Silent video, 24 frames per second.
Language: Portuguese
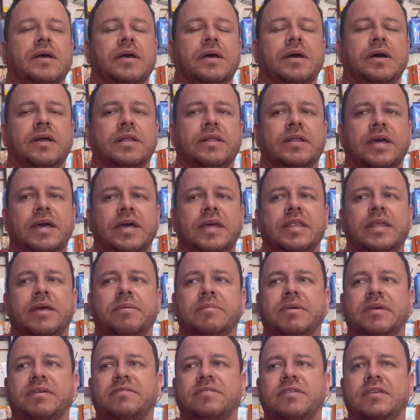André, na
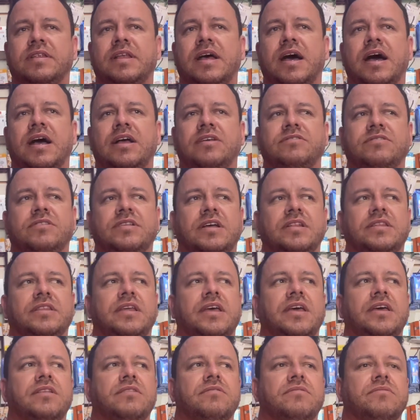minha cidade tá
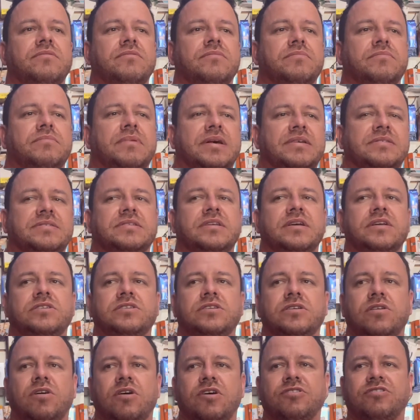tendo bastante
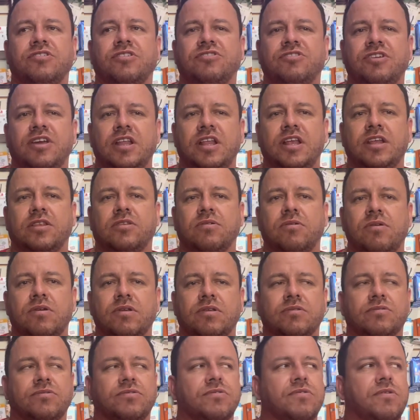loja de
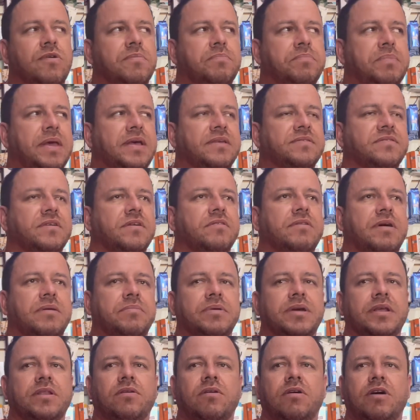eletrônicos. Compensa eu
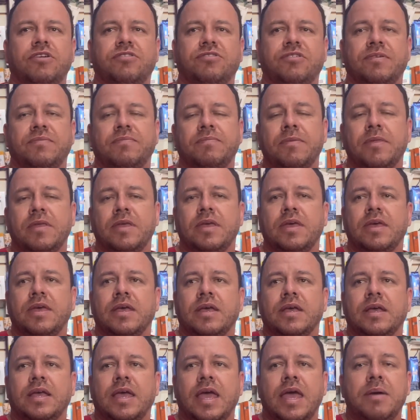abrir loja?
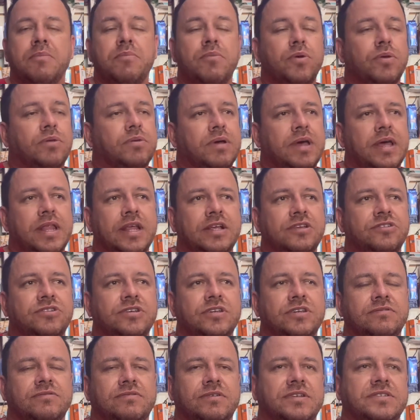É muito
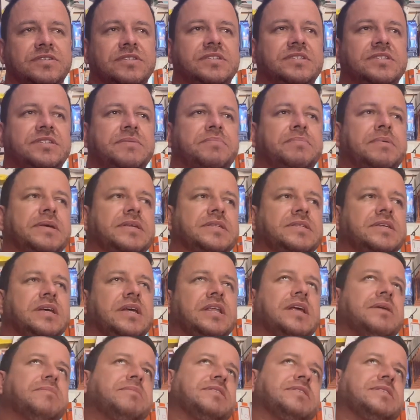relativo. Às vezes você pensa assim, ah,
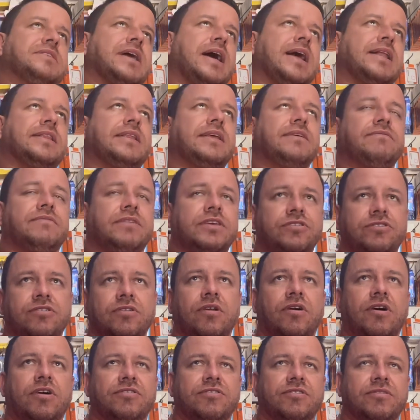na minha cidade tem 20
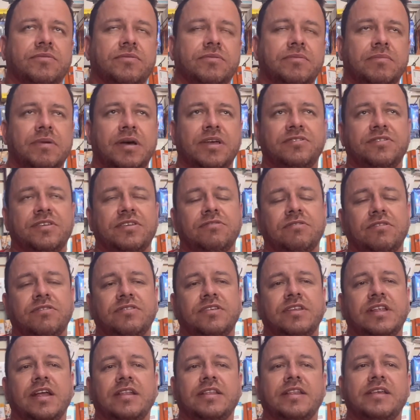lojas. Às vezes a
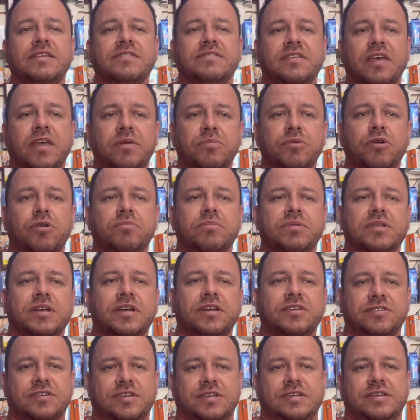cidade tem 100 mil
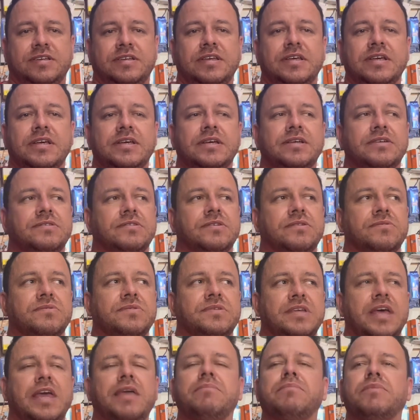habitantes, cara. São
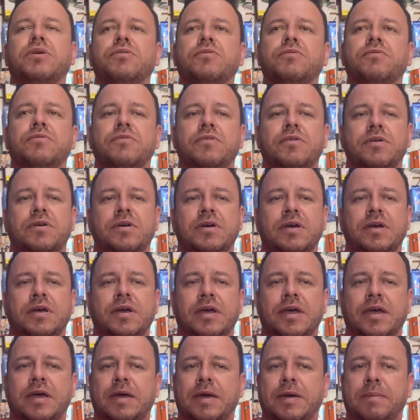100 mil
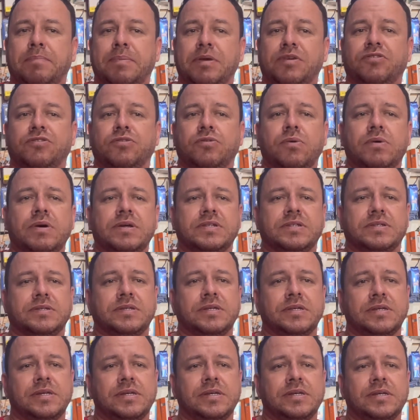é, pessoas
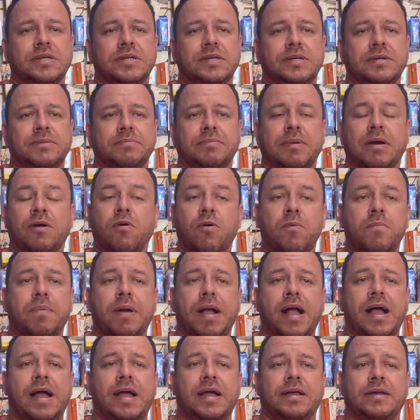para
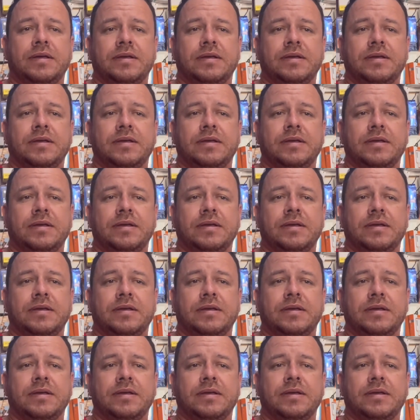comprar,